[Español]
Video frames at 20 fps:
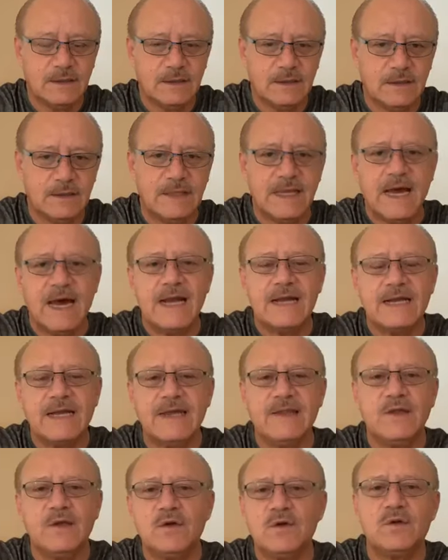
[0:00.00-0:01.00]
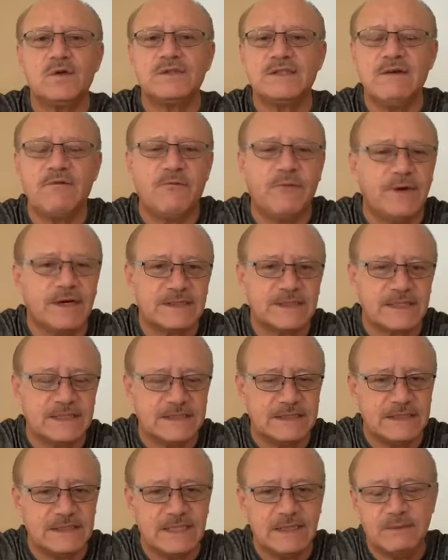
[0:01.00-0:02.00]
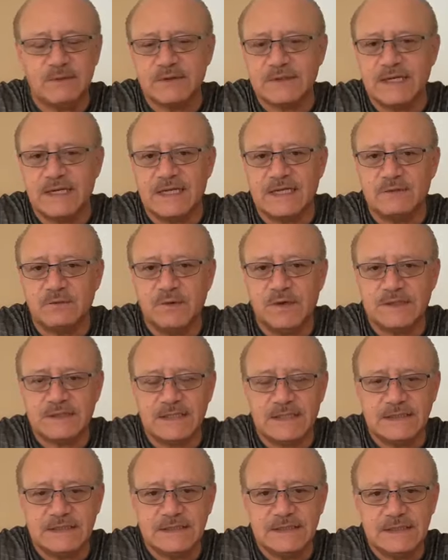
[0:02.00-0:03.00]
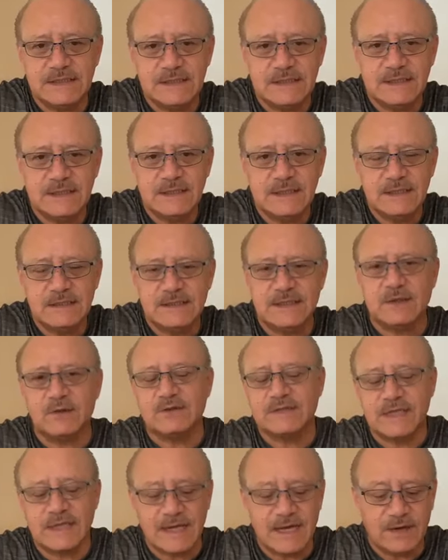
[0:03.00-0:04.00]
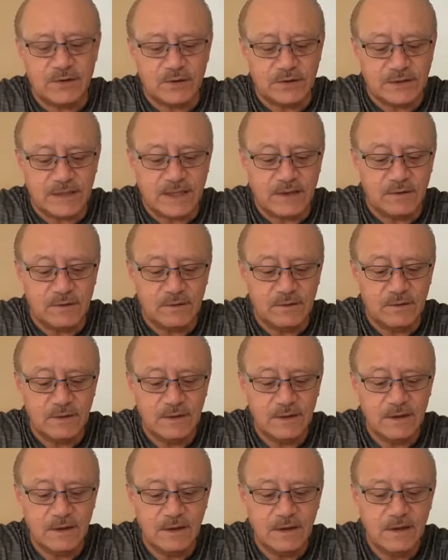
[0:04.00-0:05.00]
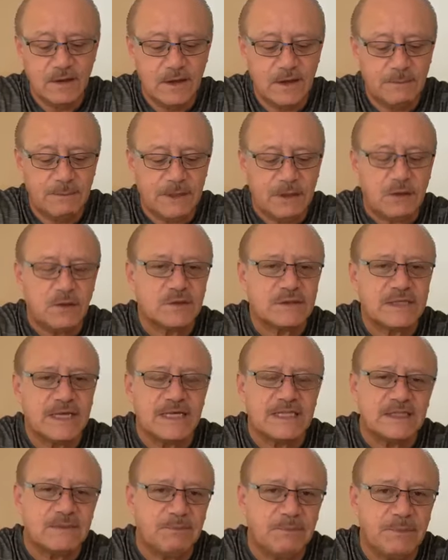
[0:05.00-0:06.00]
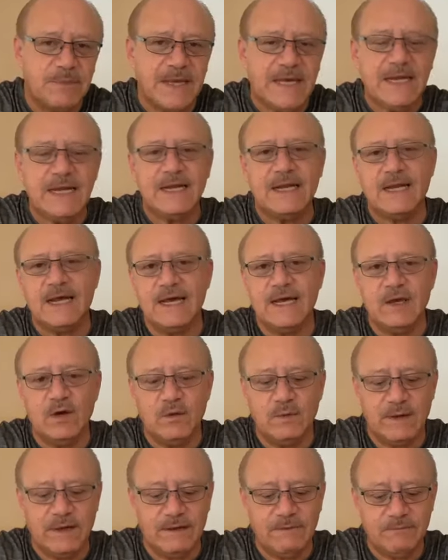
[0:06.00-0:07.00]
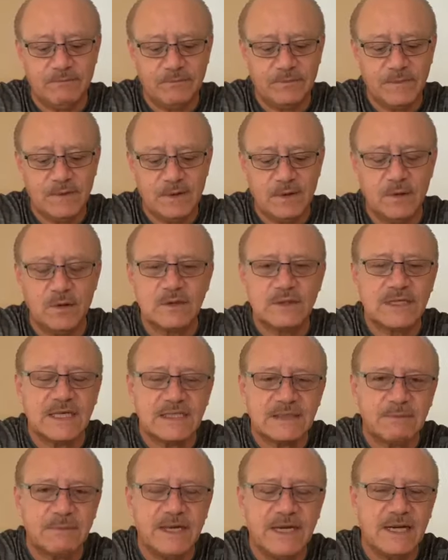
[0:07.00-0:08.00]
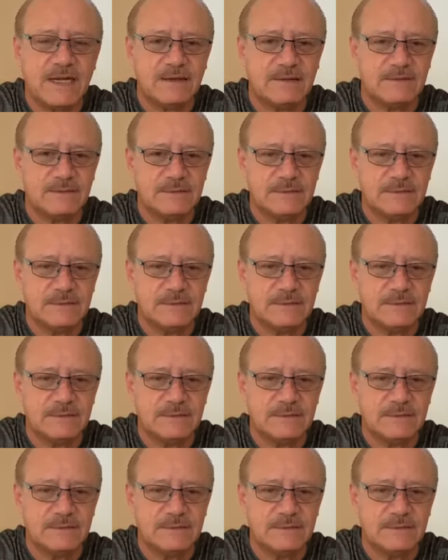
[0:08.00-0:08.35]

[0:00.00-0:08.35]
dejar que Dios nos dé fuerzas sentimos que las fuerzas se nos han agotado. Pero los que esperan a Jehová, los que esperan,